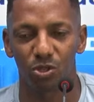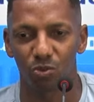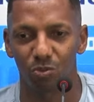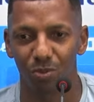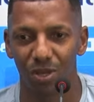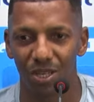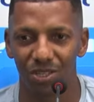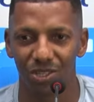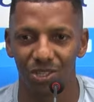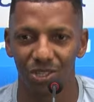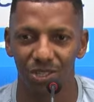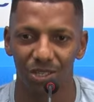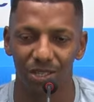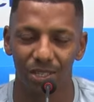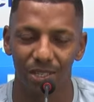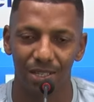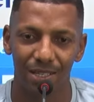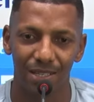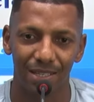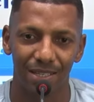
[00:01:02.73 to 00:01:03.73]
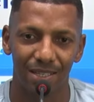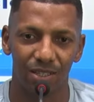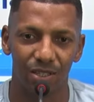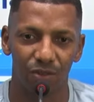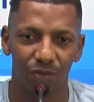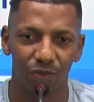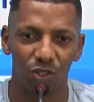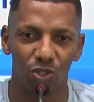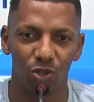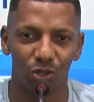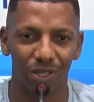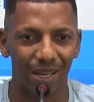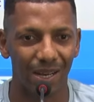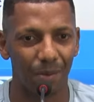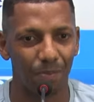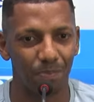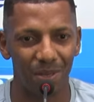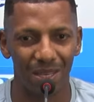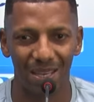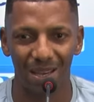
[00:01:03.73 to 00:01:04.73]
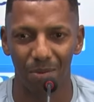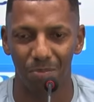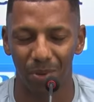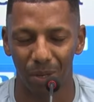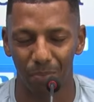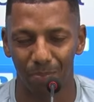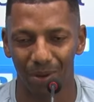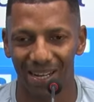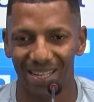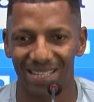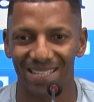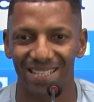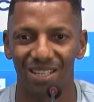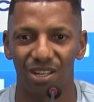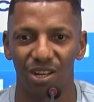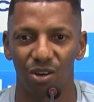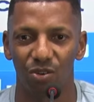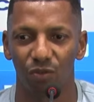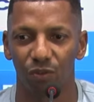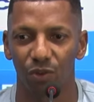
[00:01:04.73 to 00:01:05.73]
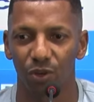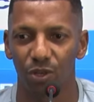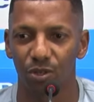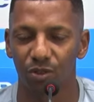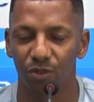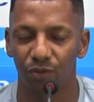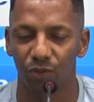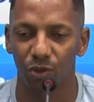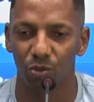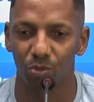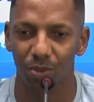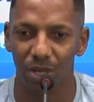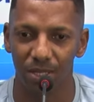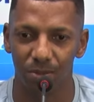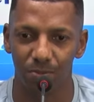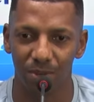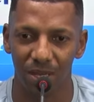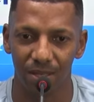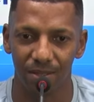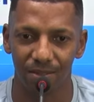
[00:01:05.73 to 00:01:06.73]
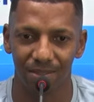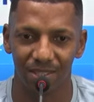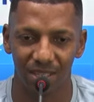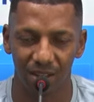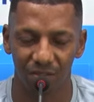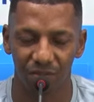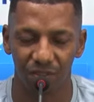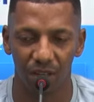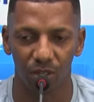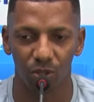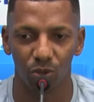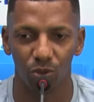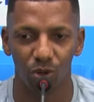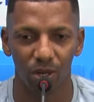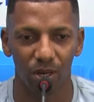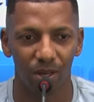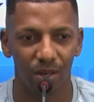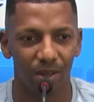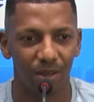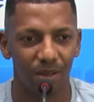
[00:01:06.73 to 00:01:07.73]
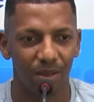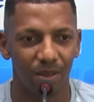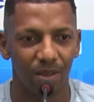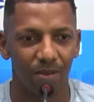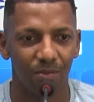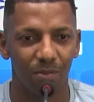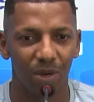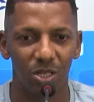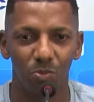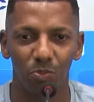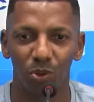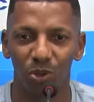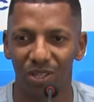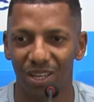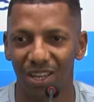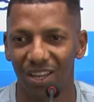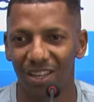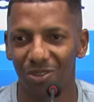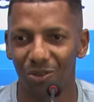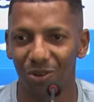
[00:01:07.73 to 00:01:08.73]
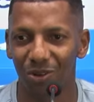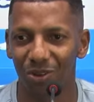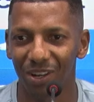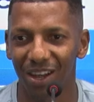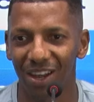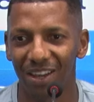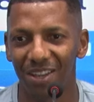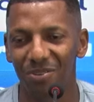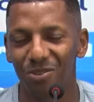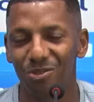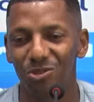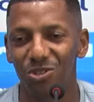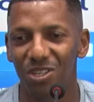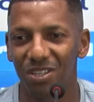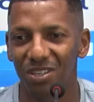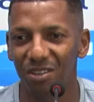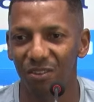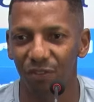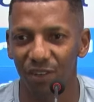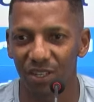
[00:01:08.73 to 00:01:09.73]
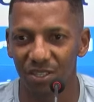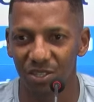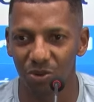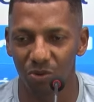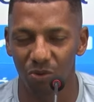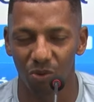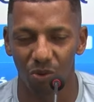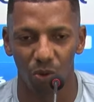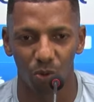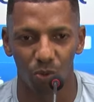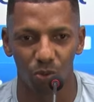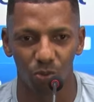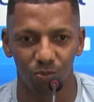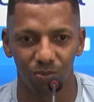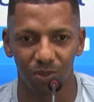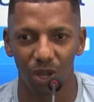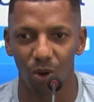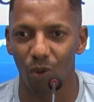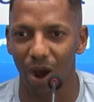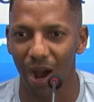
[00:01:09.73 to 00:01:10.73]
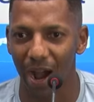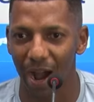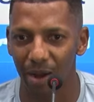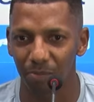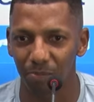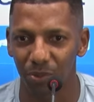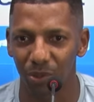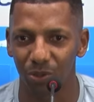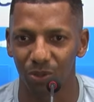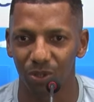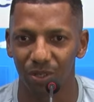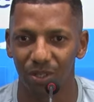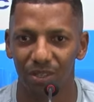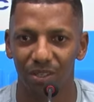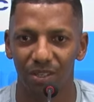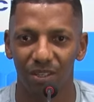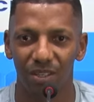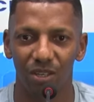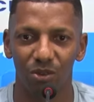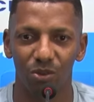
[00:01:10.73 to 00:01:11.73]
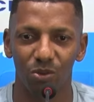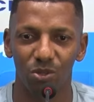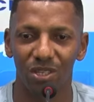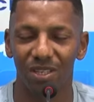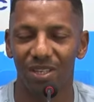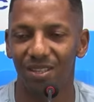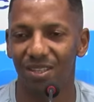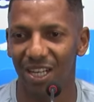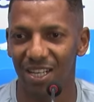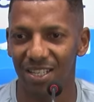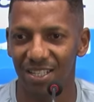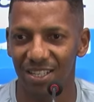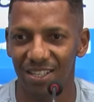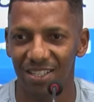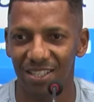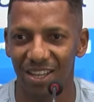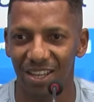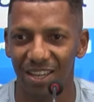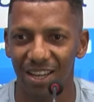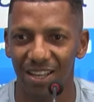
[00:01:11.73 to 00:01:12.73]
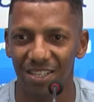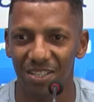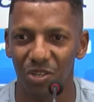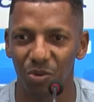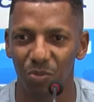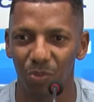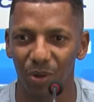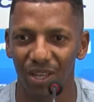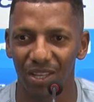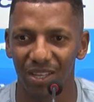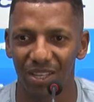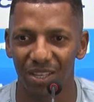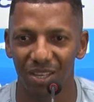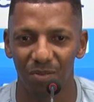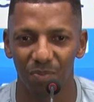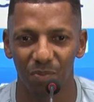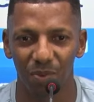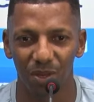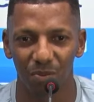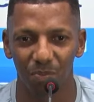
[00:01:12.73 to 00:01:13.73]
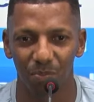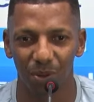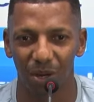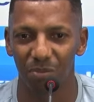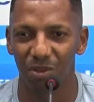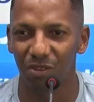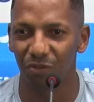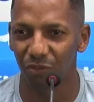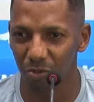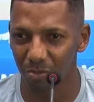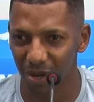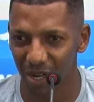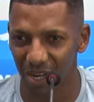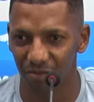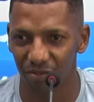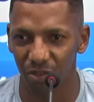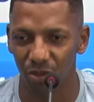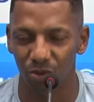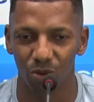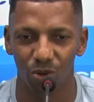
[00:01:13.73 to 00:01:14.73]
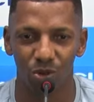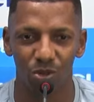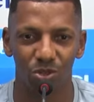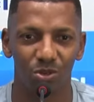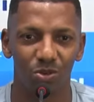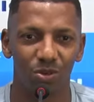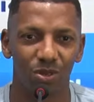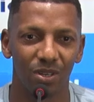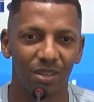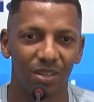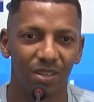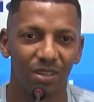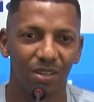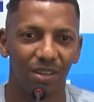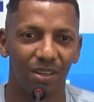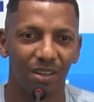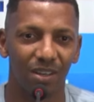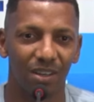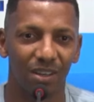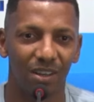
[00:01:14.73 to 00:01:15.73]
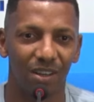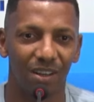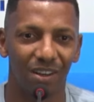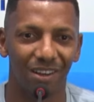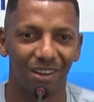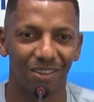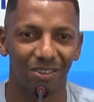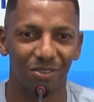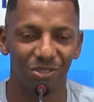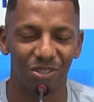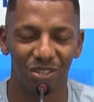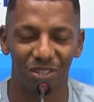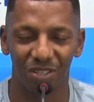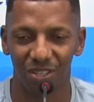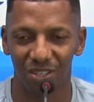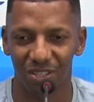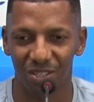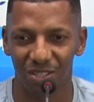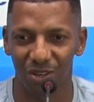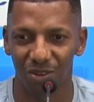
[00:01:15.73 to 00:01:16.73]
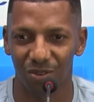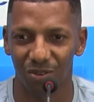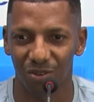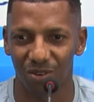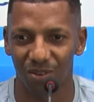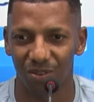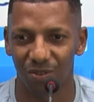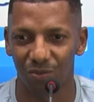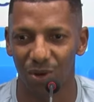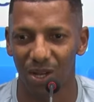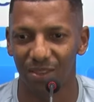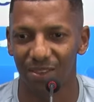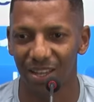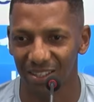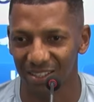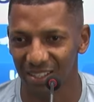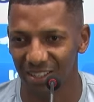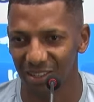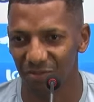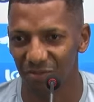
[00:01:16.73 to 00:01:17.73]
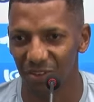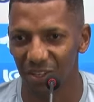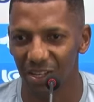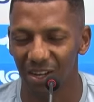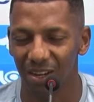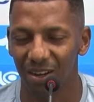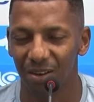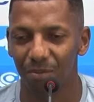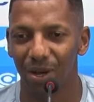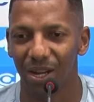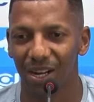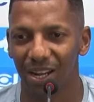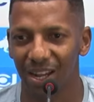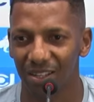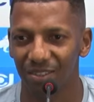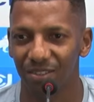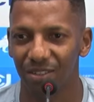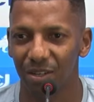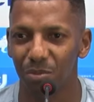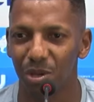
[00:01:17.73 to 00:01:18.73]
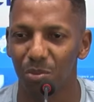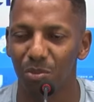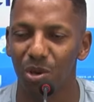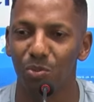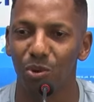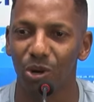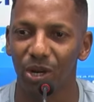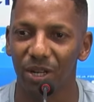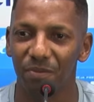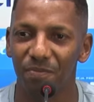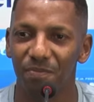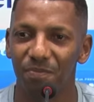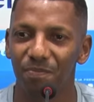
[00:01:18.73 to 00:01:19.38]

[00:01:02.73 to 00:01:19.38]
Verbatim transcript: de um mês de, de fisioterapia, preparação, foi, foi um mês bem desafiador. Mas poder retornar e conseguir fazer um gol tão rápido e conseguir trazer essa reação para a equipe, para mim foi maravilhoso. Ah, com certeza é uma data que fica marcada na minha memória.